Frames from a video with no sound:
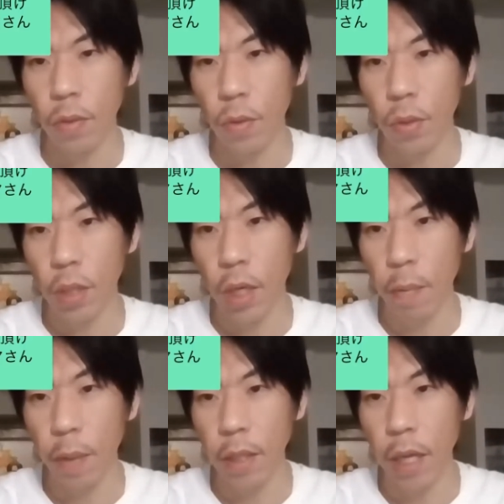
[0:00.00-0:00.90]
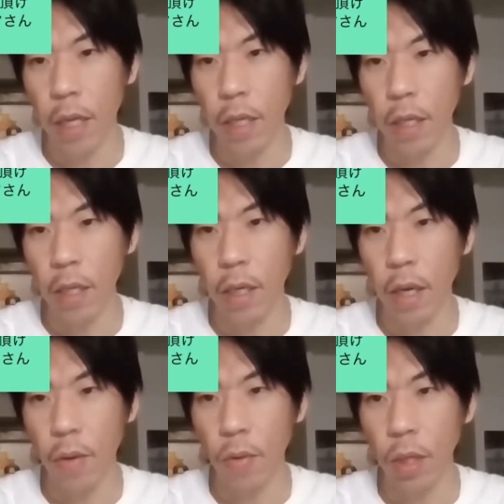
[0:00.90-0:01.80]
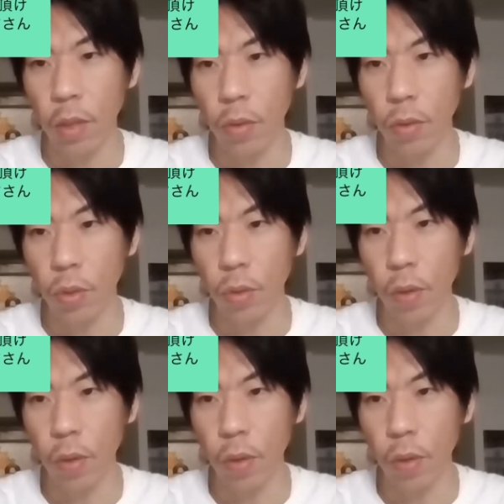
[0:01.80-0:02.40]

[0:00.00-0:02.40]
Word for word: よろしければ第2、過去ネット上